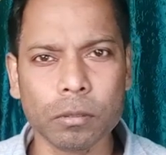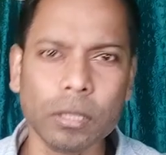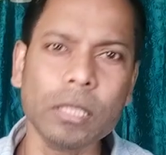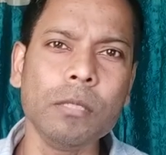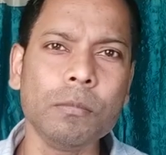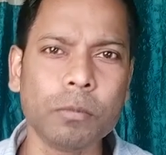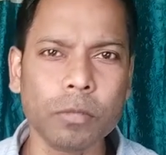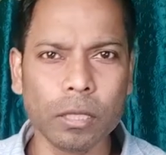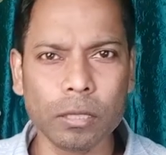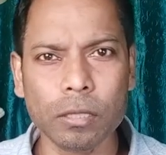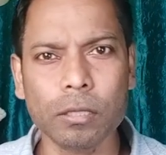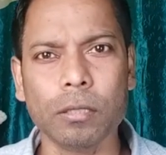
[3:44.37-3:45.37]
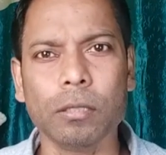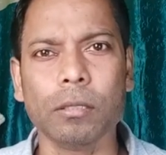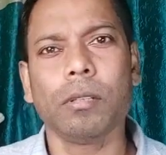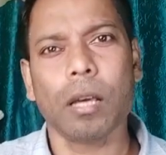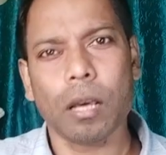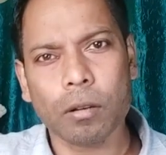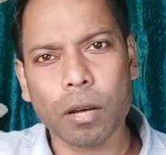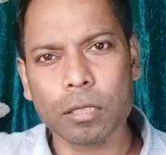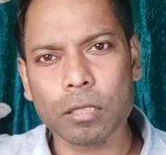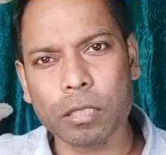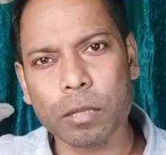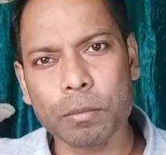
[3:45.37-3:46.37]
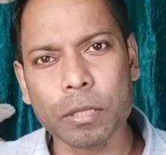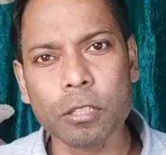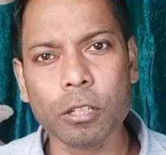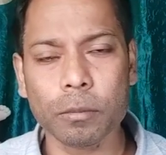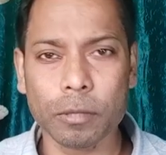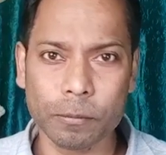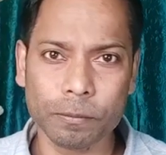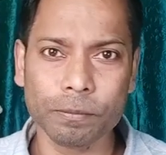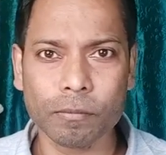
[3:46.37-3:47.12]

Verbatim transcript: দিন পুড়িয়ে দিন আরও হাজারটা প্রিন্ট হবে